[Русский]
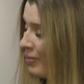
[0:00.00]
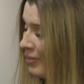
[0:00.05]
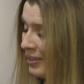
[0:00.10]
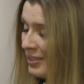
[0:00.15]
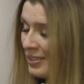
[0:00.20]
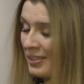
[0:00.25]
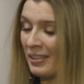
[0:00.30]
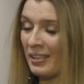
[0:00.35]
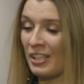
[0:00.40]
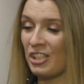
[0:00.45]

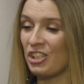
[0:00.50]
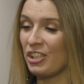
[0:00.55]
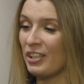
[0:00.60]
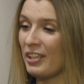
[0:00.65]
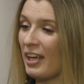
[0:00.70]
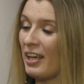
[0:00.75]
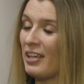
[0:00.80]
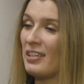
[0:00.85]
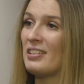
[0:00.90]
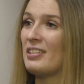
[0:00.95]

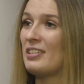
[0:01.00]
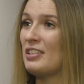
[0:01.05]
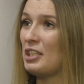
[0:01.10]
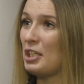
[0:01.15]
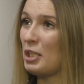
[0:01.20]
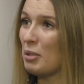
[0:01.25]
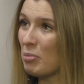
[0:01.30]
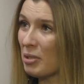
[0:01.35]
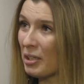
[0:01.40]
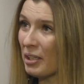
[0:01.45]
начиная с
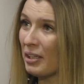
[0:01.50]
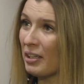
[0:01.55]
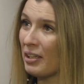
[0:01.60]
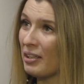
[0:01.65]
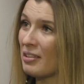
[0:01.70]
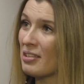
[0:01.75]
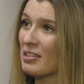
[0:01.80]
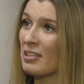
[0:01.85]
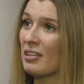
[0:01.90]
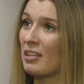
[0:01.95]
Териберки,
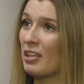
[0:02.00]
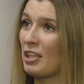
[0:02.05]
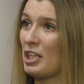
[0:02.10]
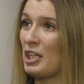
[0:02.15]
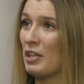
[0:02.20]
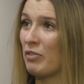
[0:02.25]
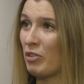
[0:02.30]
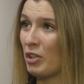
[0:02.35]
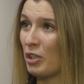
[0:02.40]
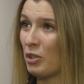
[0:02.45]
это с
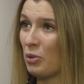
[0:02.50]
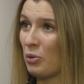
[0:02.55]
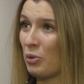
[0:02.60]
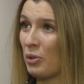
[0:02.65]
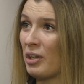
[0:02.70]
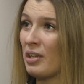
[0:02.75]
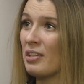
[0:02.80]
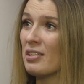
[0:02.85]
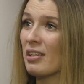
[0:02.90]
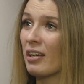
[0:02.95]
однодневная
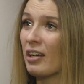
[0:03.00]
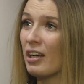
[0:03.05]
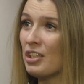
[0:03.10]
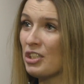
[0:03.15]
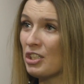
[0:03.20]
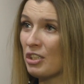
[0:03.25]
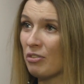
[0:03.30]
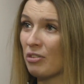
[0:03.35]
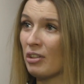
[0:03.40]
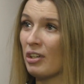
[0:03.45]
тура, и
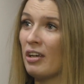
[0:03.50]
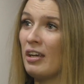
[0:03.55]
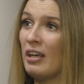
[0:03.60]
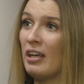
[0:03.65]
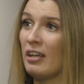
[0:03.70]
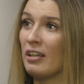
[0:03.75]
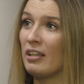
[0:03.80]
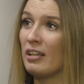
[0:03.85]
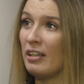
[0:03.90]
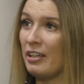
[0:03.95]
заканчивая
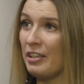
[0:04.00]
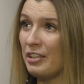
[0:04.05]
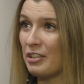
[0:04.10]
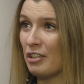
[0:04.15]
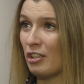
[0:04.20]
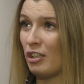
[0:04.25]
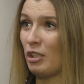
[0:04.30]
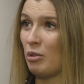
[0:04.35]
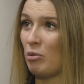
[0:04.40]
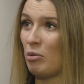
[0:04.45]

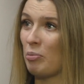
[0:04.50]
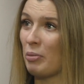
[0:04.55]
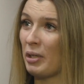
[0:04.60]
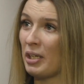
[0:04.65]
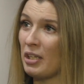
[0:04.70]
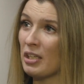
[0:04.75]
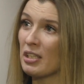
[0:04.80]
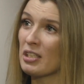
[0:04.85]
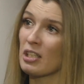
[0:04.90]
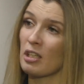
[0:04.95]
длительными
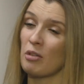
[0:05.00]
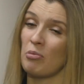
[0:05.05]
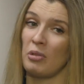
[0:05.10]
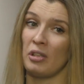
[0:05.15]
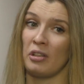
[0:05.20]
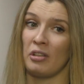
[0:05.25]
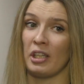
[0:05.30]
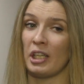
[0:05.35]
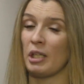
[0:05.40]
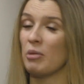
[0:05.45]

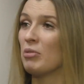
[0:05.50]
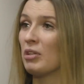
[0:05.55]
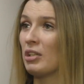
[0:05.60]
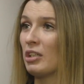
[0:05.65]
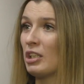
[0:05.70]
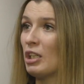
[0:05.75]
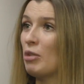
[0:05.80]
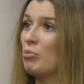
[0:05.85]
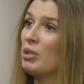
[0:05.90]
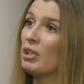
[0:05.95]
поездками, такими
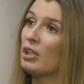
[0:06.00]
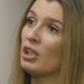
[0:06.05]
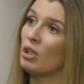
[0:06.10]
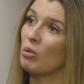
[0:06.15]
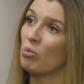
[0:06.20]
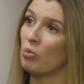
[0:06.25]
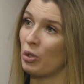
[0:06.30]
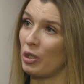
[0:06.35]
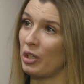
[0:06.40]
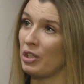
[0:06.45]
как на
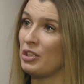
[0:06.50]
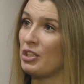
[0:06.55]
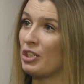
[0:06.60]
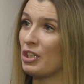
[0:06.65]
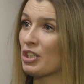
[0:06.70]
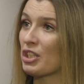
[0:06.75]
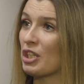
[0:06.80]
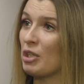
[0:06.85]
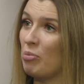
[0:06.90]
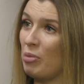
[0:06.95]
Белое море,
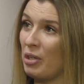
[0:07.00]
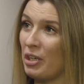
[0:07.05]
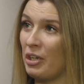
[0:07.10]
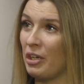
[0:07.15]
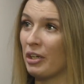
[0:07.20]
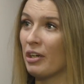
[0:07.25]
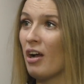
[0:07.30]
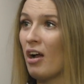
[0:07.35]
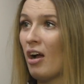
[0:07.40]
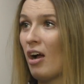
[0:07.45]
Терский
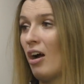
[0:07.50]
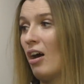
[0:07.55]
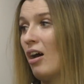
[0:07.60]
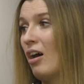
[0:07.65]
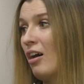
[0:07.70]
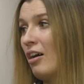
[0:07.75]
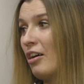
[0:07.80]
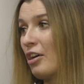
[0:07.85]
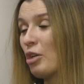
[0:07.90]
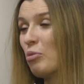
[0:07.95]
берег,
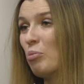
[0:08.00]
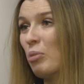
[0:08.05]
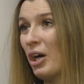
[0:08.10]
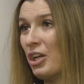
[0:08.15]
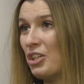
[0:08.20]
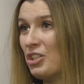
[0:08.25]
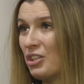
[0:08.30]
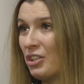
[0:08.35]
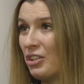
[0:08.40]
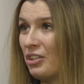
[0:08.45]
а,
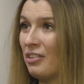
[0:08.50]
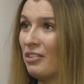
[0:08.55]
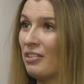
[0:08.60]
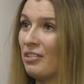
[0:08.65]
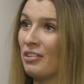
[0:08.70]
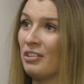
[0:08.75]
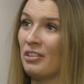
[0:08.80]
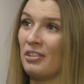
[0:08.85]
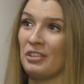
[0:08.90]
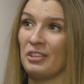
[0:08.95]
Рыбачи,
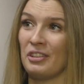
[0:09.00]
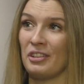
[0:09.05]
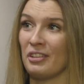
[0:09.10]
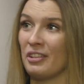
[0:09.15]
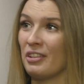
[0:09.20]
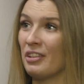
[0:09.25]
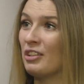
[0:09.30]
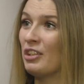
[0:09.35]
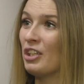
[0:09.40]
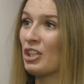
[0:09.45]
э,
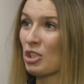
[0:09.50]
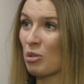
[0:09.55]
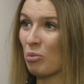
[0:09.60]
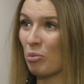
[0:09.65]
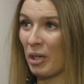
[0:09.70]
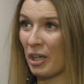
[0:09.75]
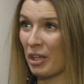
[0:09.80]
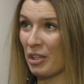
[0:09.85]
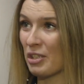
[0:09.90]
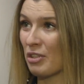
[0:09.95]
это наше
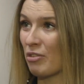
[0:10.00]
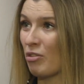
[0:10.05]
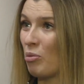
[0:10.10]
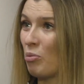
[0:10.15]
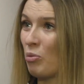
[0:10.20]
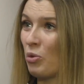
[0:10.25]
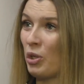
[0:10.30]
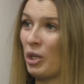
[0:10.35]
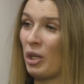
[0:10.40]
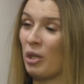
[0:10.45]
Баренцевое
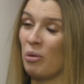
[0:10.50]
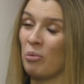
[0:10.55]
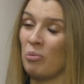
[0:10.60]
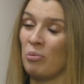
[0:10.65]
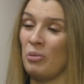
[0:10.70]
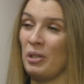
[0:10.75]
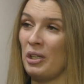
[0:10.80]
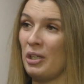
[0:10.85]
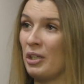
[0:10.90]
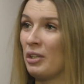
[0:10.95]
море,
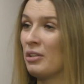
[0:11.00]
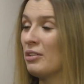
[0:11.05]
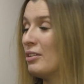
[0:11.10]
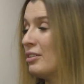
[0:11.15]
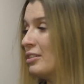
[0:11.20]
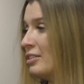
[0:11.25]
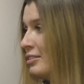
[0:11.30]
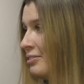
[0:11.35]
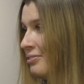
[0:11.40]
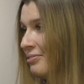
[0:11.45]
берег,
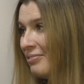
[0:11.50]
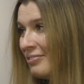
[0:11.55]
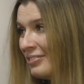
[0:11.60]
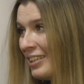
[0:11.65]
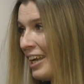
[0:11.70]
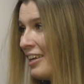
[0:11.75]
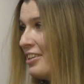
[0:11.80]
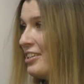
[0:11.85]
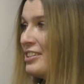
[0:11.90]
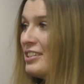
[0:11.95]
э,
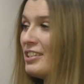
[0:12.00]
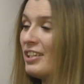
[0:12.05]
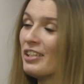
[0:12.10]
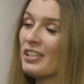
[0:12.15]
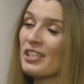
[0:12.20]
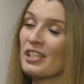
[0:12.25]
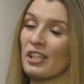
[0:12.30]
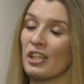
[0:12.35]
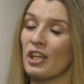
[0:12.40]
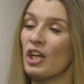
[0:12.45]
Дальние
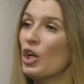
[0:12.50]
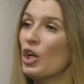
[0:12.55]
Зеленцы.